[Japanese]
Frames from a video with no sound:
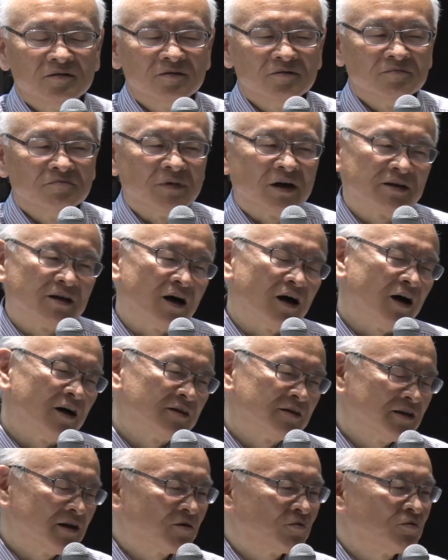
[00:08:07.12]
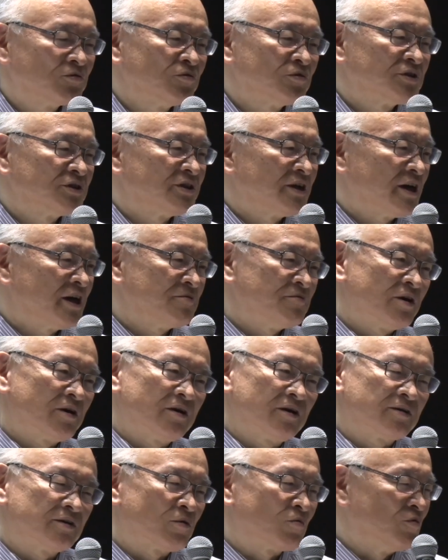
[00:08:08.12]
まだあんなことしていればよ
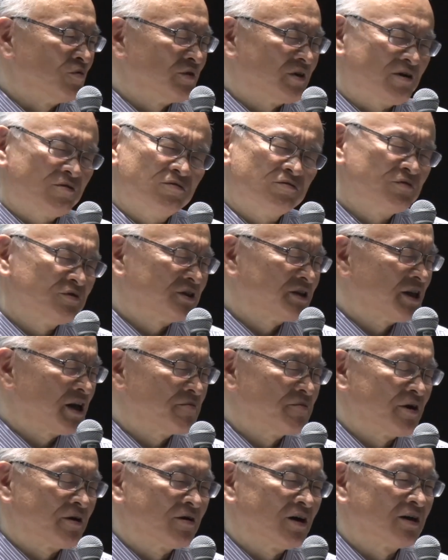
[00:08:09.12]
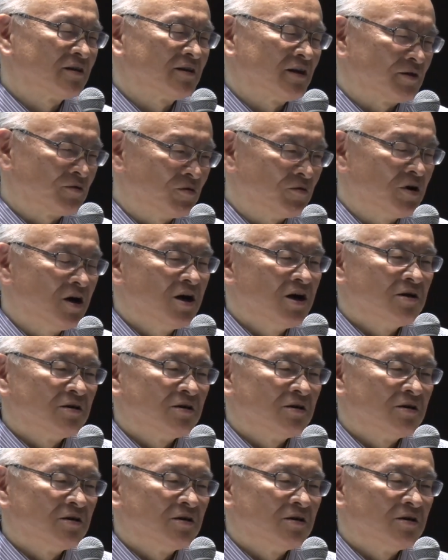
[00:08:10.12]
かったこんなことしてればよかったと